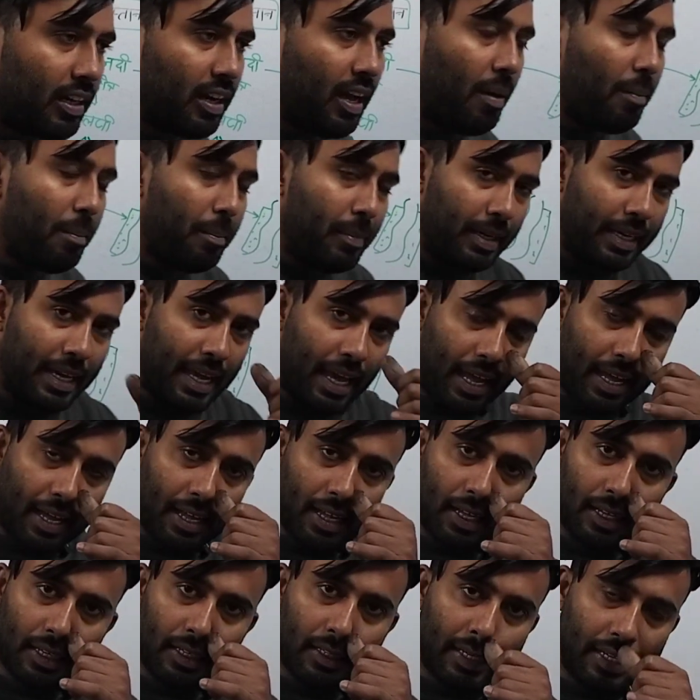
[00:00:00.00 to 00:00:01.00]
का नाम भी क्या
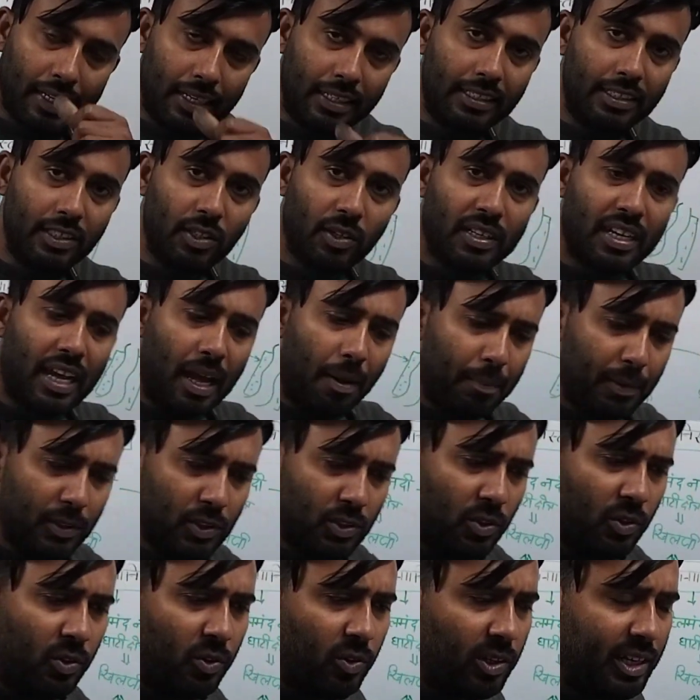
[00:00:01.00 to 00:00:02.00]
है खिलजी और यहाँ
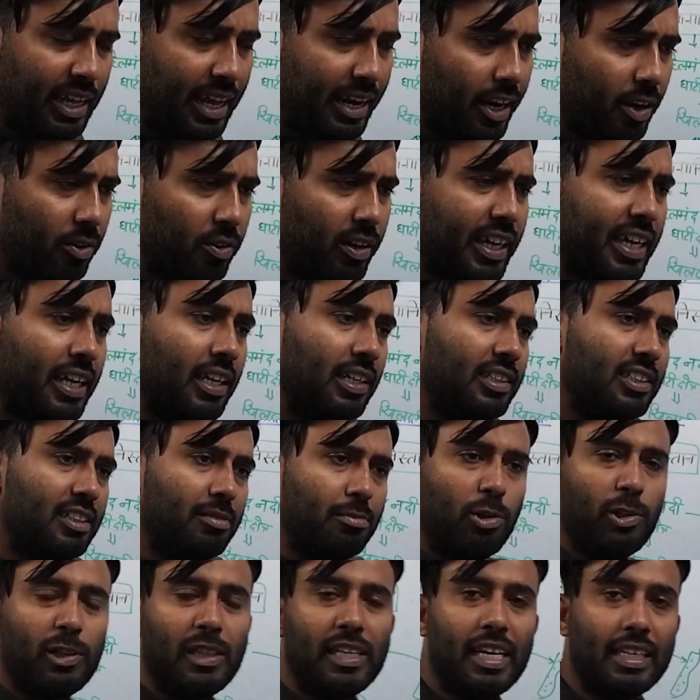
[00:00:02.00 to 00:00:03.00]
पे जो रूरल एरिया में
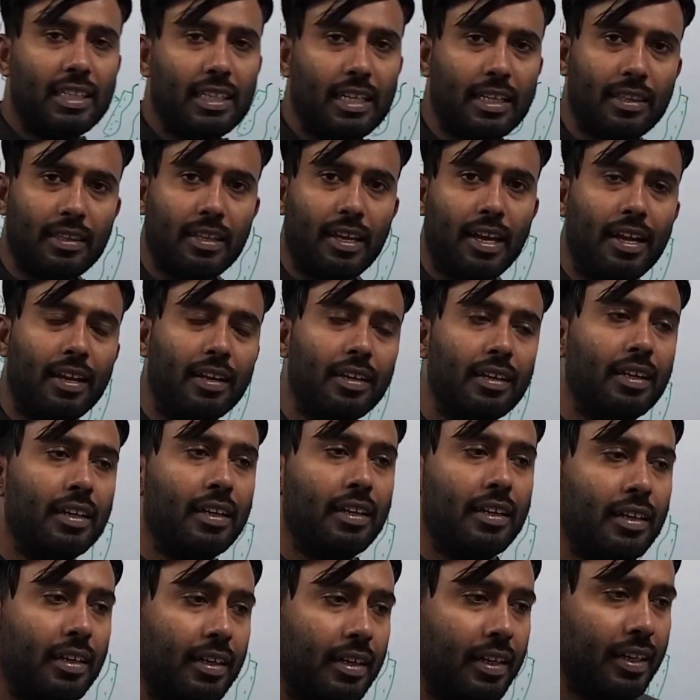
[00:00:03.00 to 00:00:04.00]
खिलजी बोल दिया जाता है
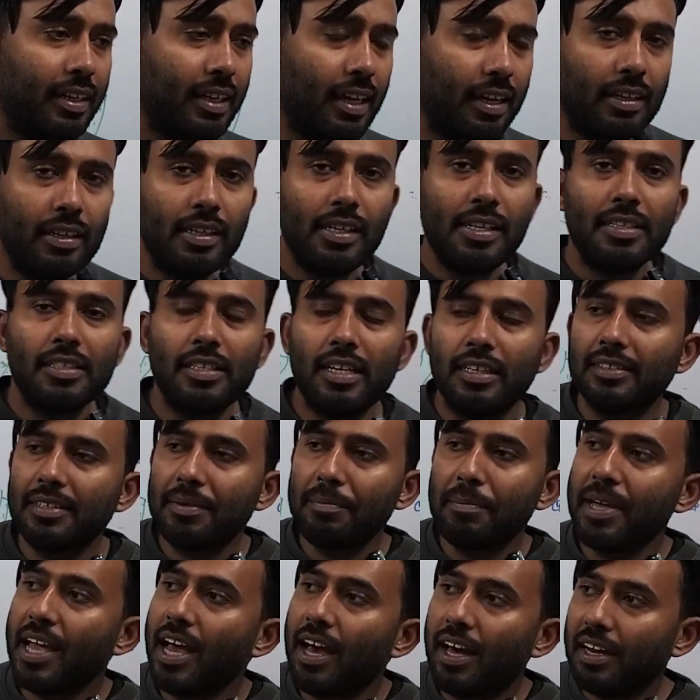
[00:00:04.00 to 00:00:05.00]
ठीक है
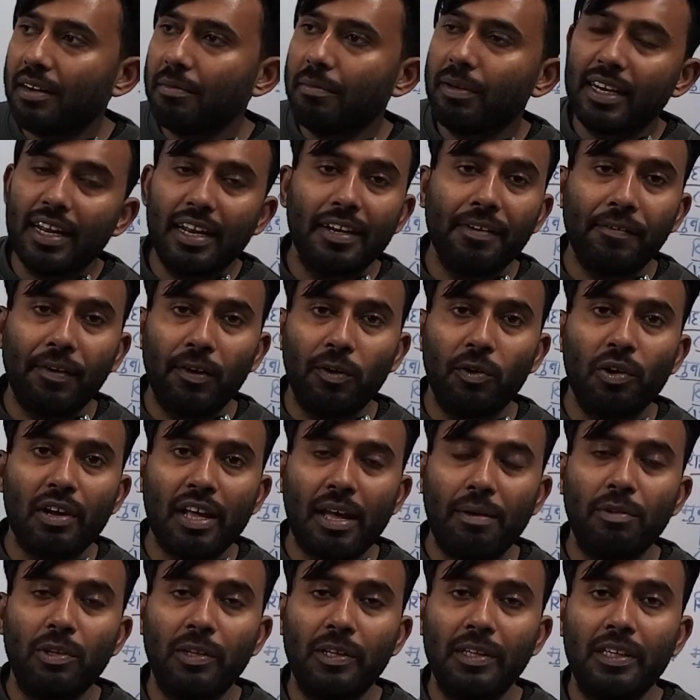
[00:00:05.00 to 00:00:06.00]
जैसे बिहार में रहने वालों
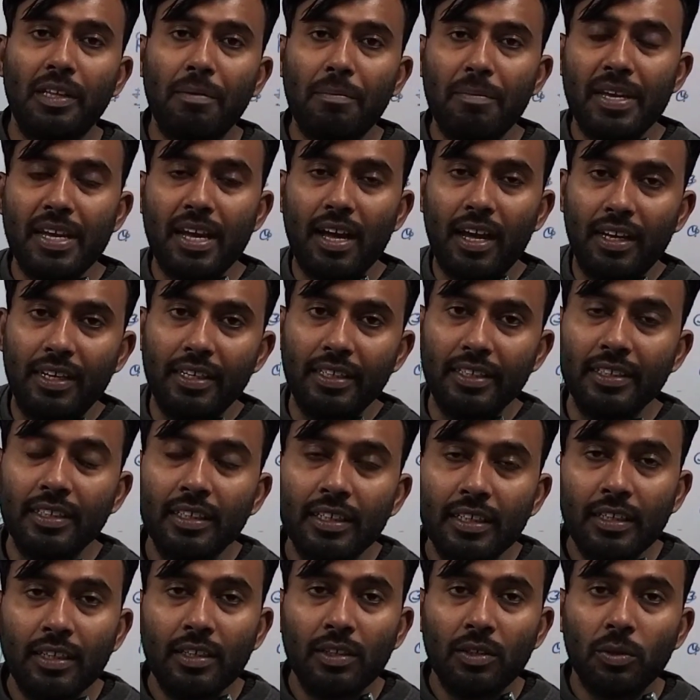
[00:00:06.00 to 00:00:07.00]
को क्या बोलते हैं बिहारी
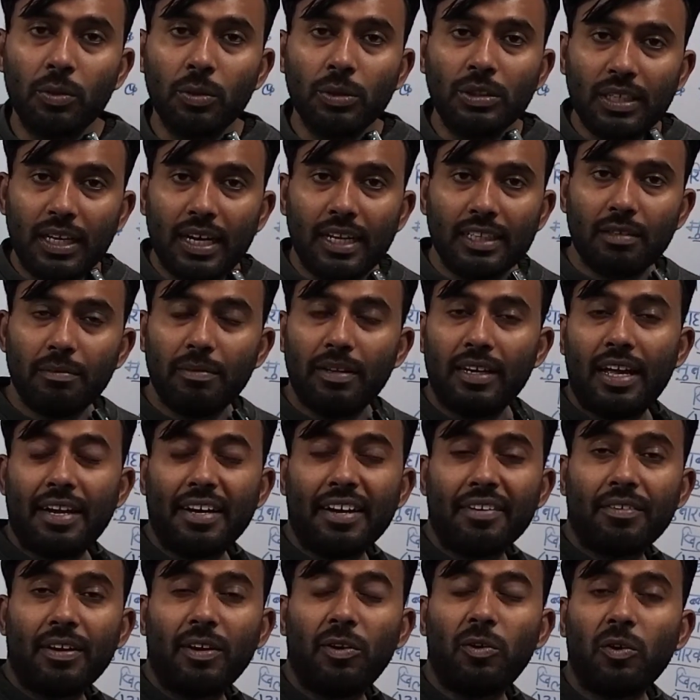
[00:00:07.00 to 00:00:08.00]
गुजरात में
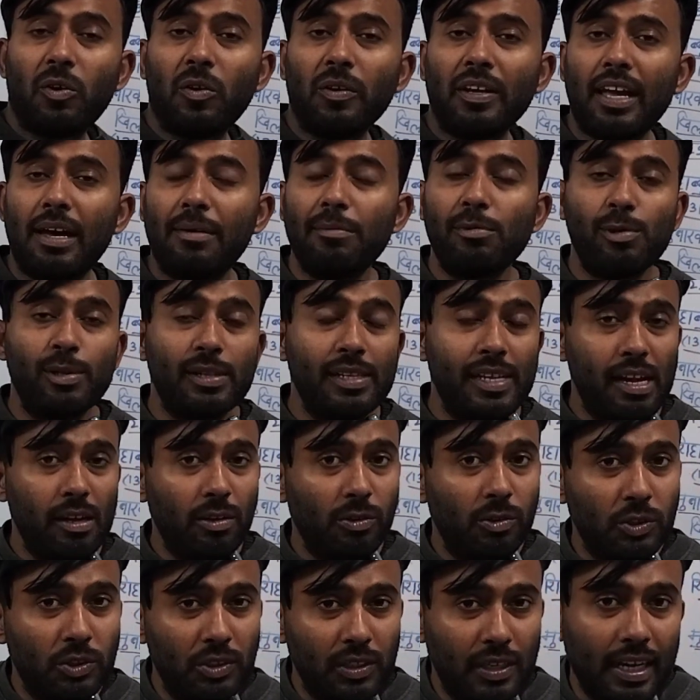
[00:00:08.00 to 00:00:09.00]
रहने वालों को क्या बोल
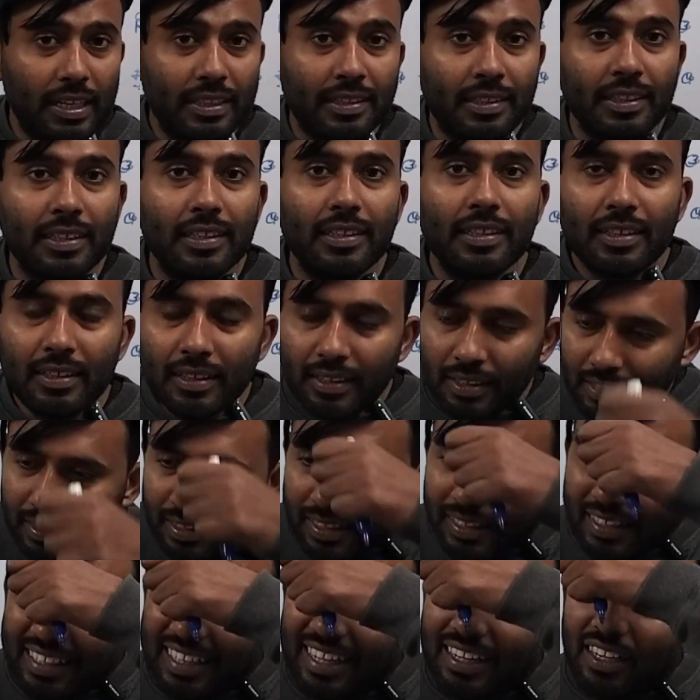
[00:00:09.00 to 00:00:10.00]
दिया गुजराती
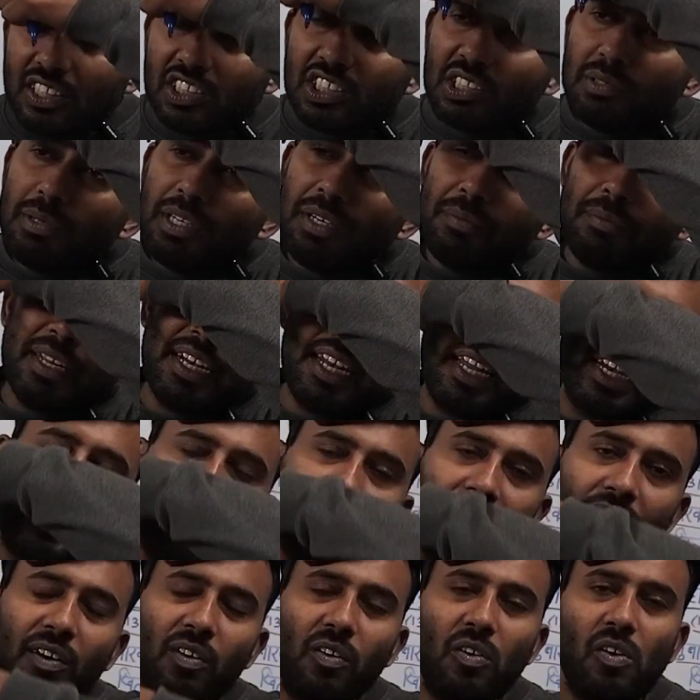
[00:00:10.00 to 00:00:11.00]
ठीक है कश्मीर में
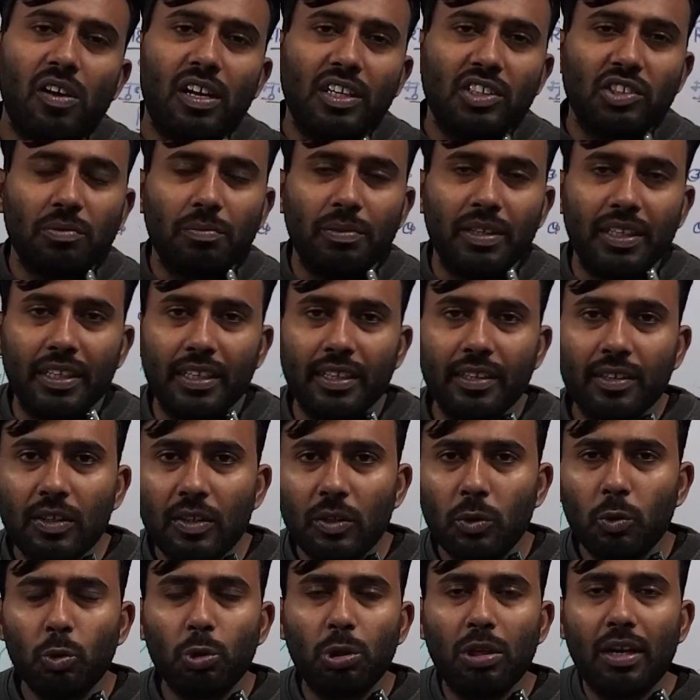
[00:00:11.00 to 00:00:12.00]
रहने वालों को कश्मीरी
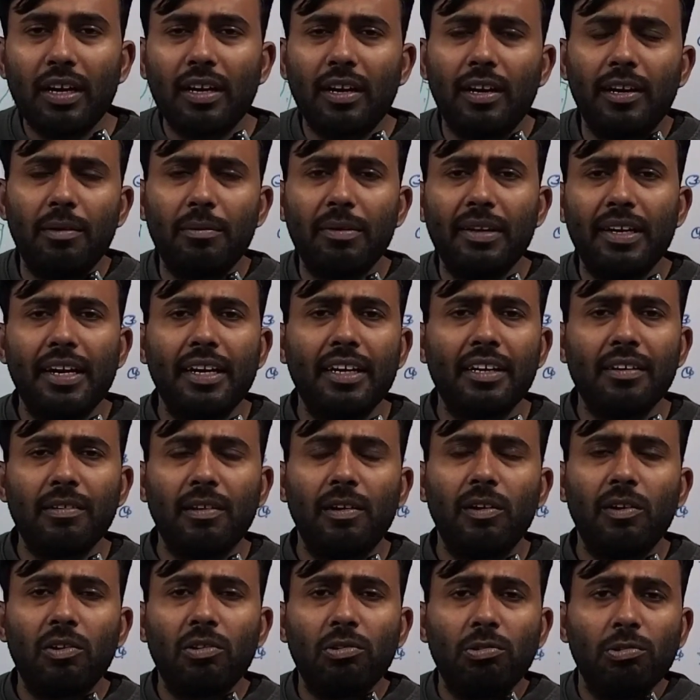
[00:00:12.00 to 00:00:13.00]
उत्तराखंड में रहने
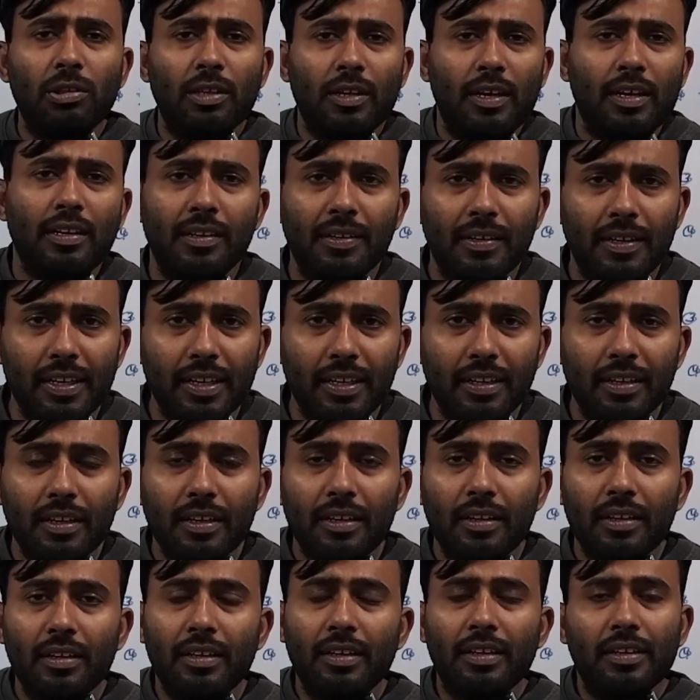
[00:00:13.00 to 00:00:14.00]
वालों को उत्तराखंडी
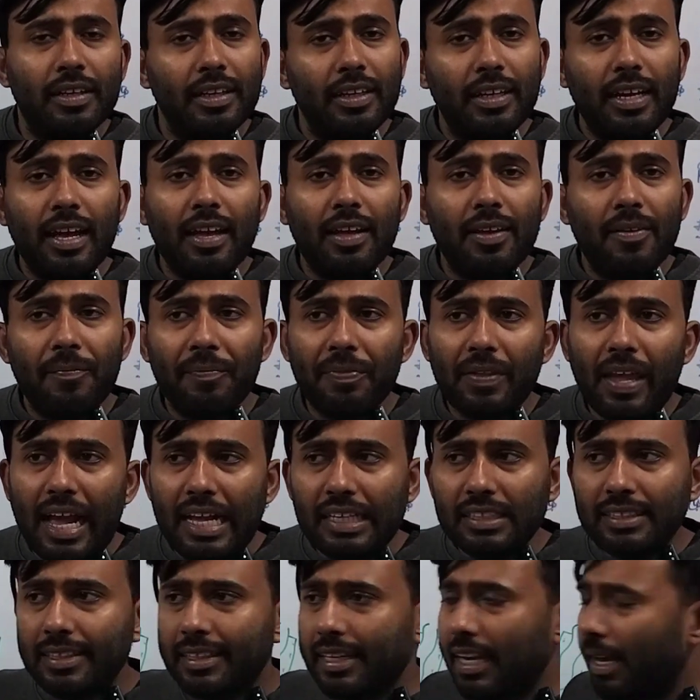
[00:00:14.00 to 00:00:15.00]
ठीक है
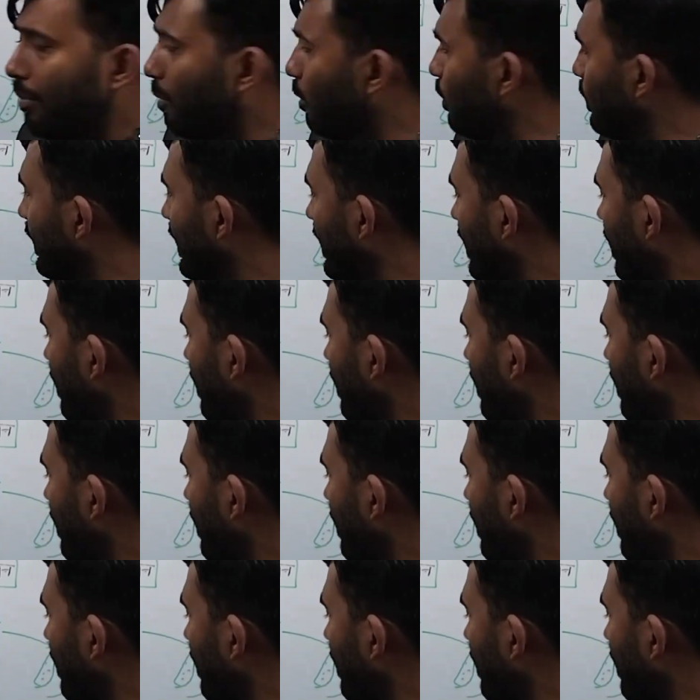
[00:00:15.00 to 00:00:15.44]
ऐसे क्या बोल